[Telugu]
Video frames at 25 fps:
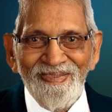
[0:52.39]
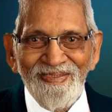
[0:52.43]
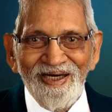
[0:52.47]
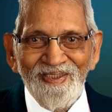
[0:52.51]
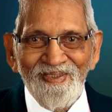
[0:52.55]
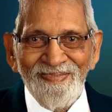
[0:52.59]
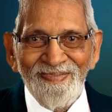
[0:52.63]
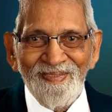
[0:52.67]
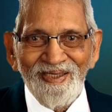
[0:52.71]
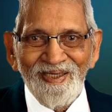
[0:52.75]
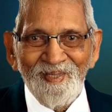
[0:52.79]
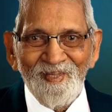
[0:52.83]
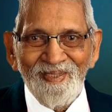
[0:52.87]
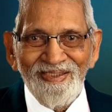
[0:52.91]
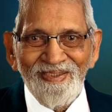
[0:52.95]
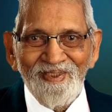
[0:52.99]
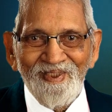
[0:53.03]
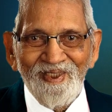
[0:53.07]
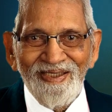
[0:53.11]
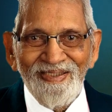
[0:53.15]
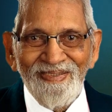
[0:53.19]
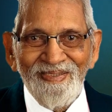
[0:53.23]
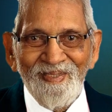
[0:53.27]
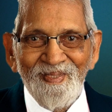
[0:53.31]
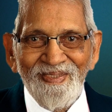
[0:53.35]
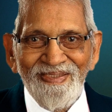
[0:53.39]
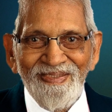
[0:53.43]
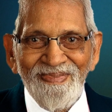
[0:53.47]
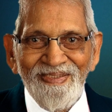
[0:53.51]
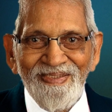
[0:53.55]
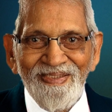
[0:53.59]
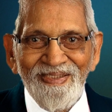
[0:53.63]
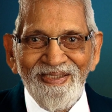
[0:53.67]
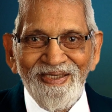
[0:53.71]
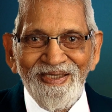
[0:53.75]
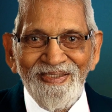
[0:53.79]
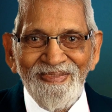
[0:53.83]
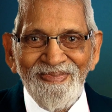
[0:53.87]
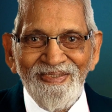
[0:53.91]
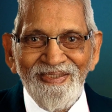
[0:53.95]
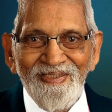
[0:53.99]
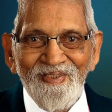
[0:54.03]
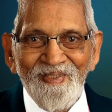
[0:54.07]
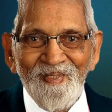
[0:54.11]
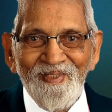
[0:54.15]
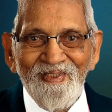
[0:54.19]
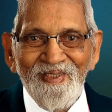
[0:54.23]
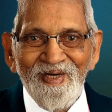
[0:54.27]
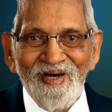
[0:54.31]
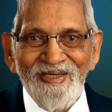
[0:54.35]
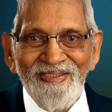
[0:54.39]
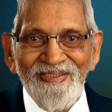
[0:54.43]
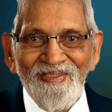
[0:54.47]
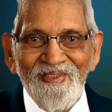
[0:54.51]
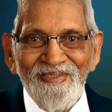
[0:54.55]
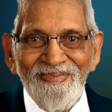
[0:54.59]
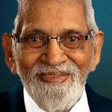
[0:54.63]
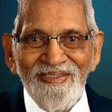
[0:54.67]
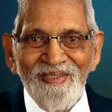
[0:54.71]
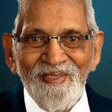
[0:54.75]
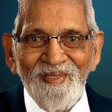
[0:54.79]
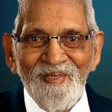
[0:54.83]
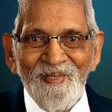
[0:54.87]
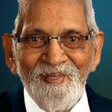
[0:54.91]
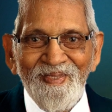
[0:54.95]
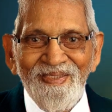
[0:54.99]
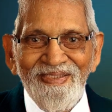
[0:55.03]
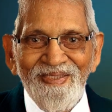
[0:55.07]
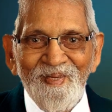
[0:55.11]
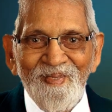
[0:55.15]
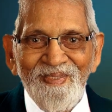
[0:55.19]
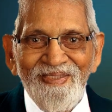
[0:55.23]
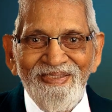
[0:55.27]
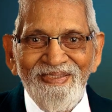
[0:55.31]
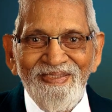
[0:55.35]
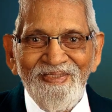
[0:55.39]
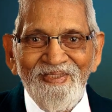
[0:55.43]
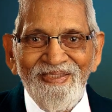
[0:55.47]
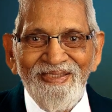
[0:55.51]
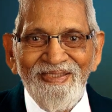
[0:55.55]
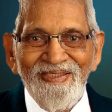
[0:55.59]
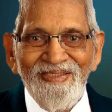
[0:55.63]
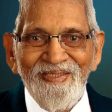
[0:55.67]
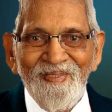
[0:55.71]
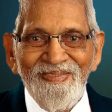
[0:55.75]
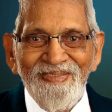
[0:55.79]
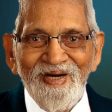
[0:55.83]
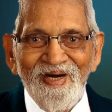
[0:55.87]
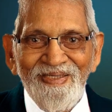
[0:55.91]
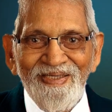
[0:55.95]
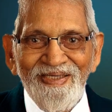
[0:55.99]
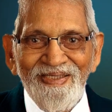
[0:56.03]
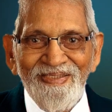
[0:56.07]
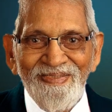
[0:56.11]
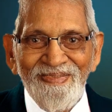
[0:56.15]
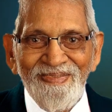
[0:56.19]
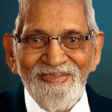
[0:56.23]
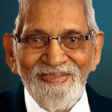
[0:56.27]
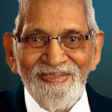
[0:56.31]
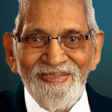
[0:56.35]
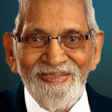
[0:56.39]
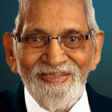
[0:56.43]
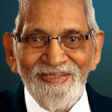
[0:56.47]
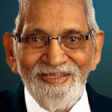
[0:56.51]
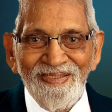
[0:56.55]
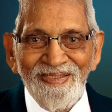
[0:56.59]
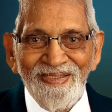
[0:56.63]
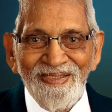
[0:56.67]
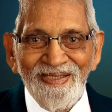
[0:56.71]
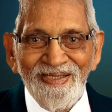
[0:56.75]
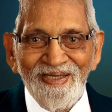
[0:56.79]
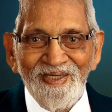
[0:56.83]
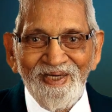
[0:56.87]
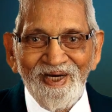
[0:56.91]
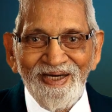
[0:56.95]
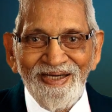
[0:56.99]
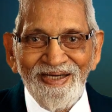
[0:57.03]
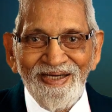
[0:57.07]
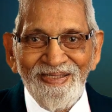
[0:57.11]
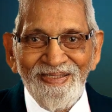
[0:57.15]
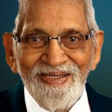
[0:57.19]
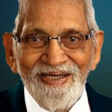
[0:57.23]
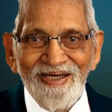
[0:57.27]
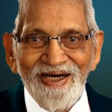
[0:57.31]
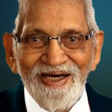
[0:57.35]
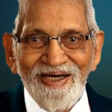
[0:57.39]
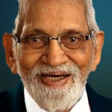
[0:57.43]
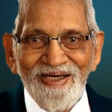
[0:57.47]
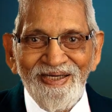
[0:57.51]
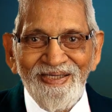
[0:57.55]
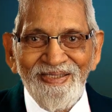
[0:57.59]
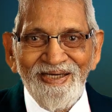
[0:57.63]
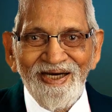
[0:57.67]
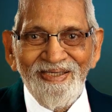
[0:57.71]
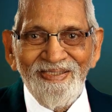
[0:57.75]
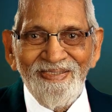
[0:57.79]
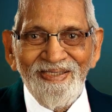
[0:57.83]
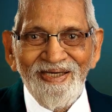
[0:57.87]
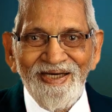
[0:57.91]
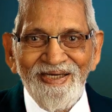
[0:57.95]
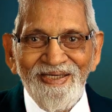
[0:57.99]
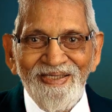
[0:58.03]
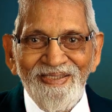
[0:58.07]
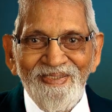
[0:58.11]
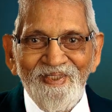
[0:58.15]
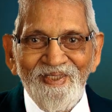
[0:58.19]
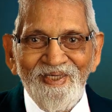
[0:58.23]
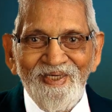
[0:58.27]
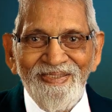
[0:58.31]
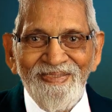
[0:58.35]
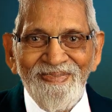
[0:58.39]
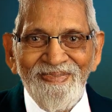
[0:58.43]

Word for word: ఇప్పుడు యేసు ప్రభు మూడు శోధనలను ఎదుర్కోబోతున్నాడు శోధన అంటే పరీక్ష